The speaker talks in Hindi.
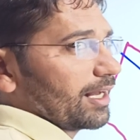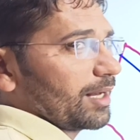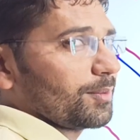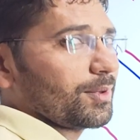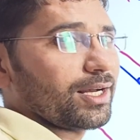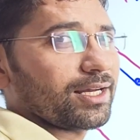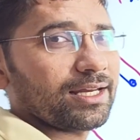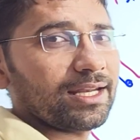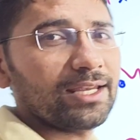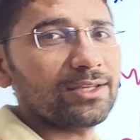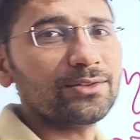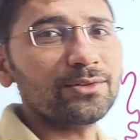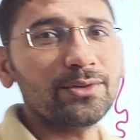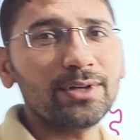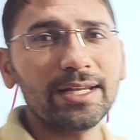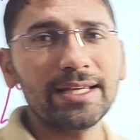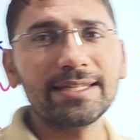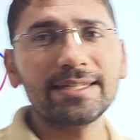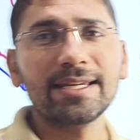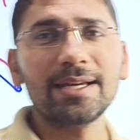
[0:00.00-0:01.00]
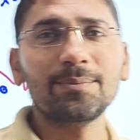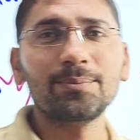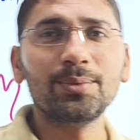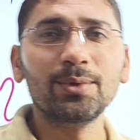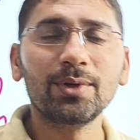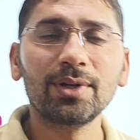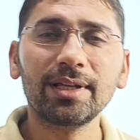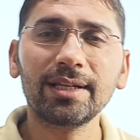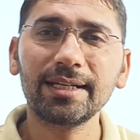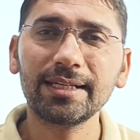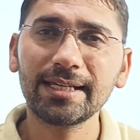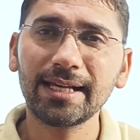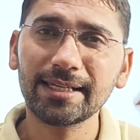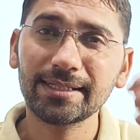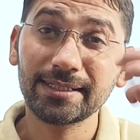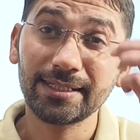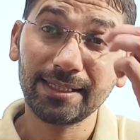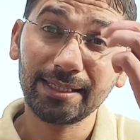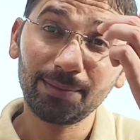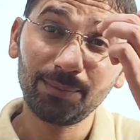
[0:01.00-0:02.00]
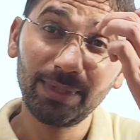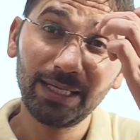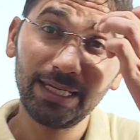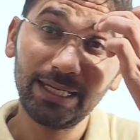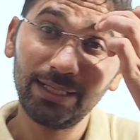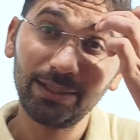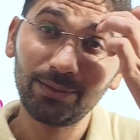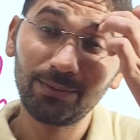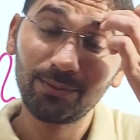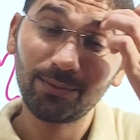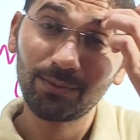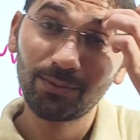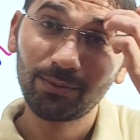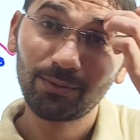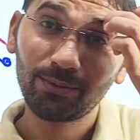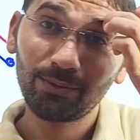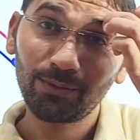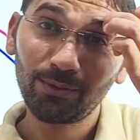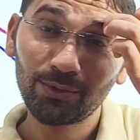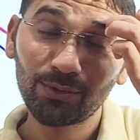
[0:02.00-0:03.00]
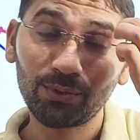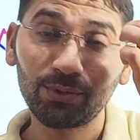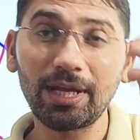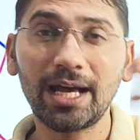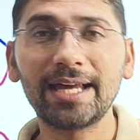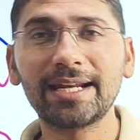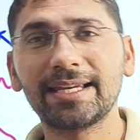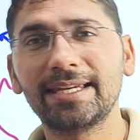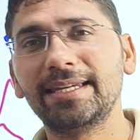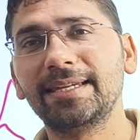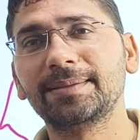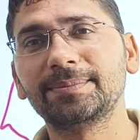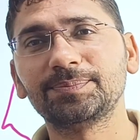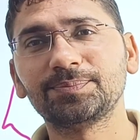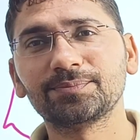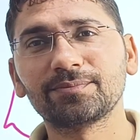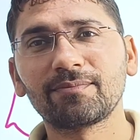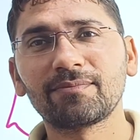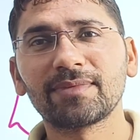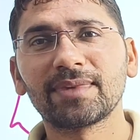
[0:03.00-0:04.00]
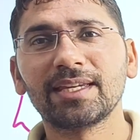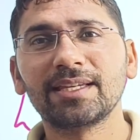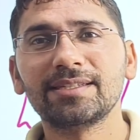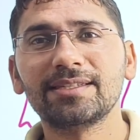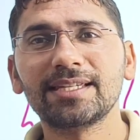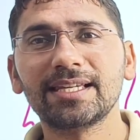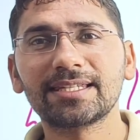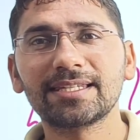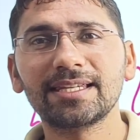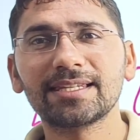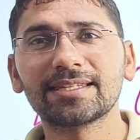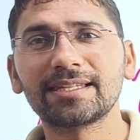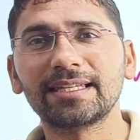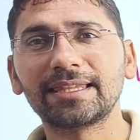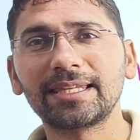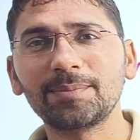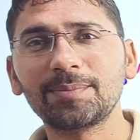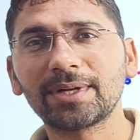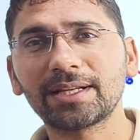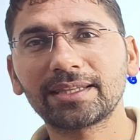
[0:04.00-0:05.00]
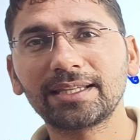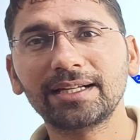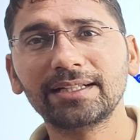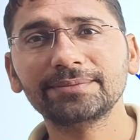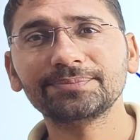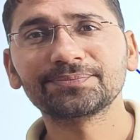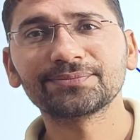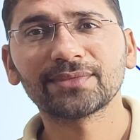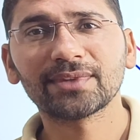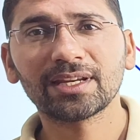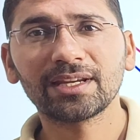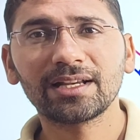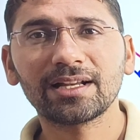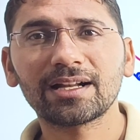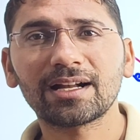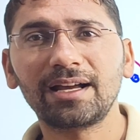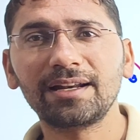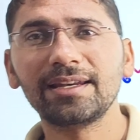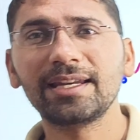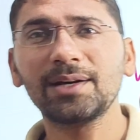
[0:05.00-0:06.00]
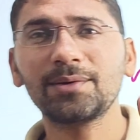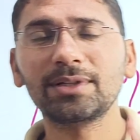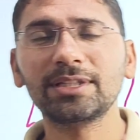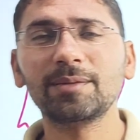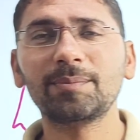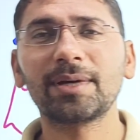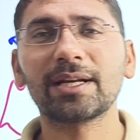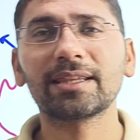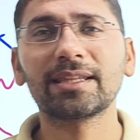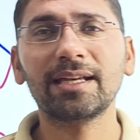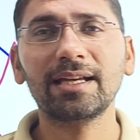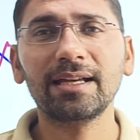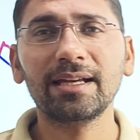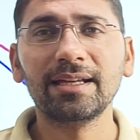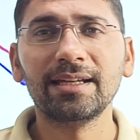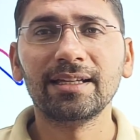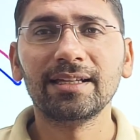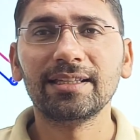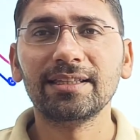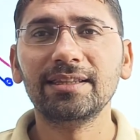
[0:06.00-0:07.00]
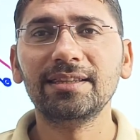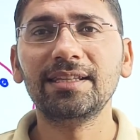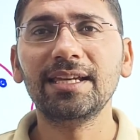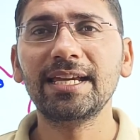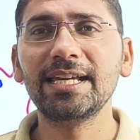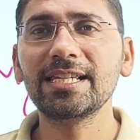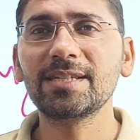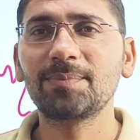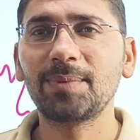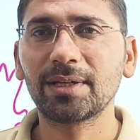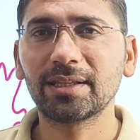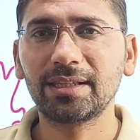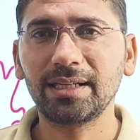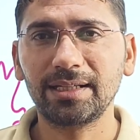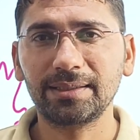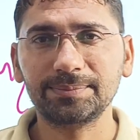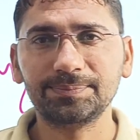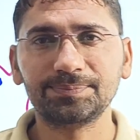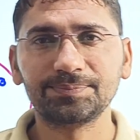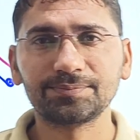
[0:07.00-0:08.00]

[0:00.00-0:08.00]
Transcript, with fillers: अब अंग्रेज़ों ने जयपुर रियासत में कुछ सुधार किए जैसे सती प्रथा कन्यावध प्रथा दहेज प्रथा